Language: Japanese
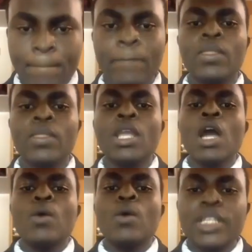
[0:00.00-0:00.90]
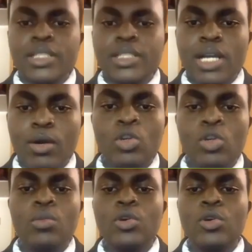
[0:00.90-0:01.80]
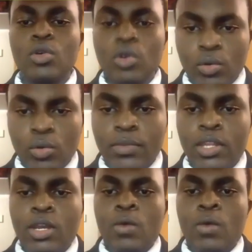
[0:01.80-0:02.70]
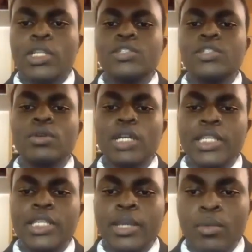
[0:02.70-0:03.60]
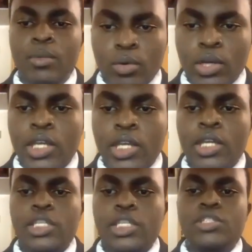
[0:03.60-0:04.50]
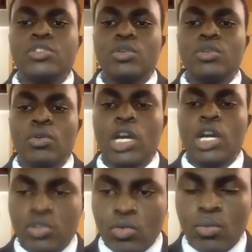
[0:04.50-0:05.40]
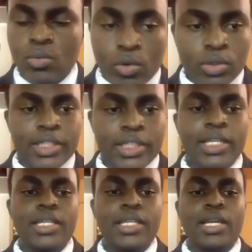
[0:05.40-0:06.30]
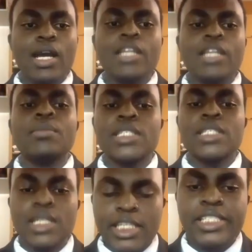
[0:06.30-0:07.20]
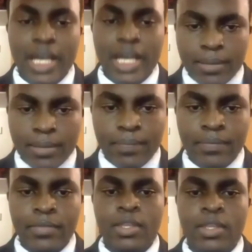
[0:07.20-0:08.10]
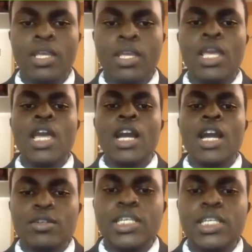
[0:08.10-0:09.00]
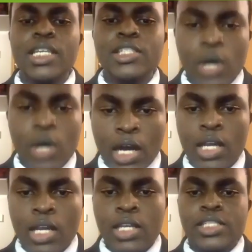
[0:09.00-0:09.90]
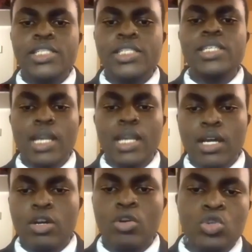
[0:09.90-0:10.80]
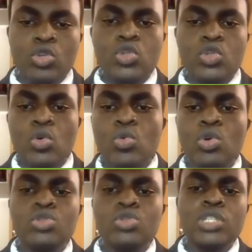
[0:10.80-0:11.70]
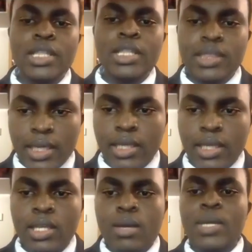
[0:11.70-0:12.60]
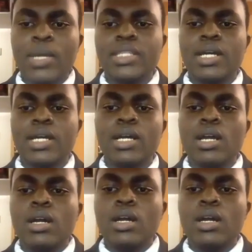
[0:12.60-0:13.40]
私が子供の頃、私の家庭も近所の家族も電気がありませんでした。学生たちは小さなろうそくを使って、または